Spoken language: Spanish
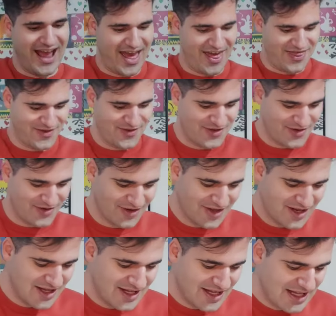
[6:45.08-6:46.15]
Adoro.
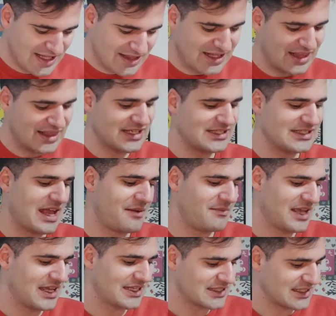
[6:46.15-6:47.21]
Dice,
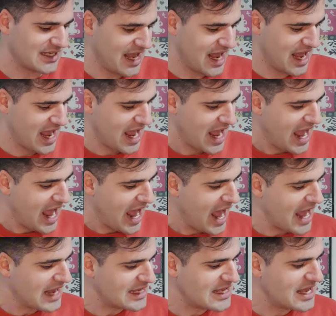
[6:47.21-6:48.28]
¿sabías que
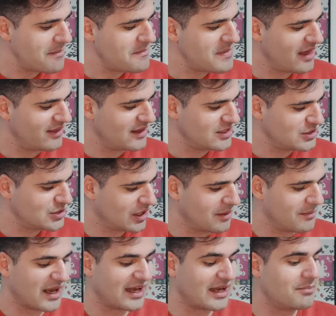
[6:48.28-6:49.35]
hay quien me ha dicho que
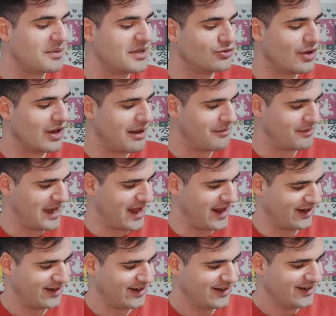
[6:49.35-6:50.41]
me repito al
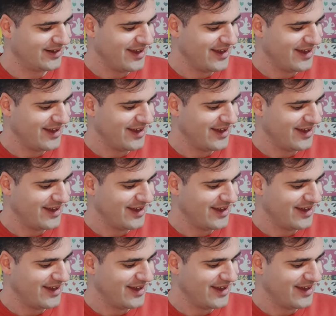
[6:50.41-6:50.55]
hablar?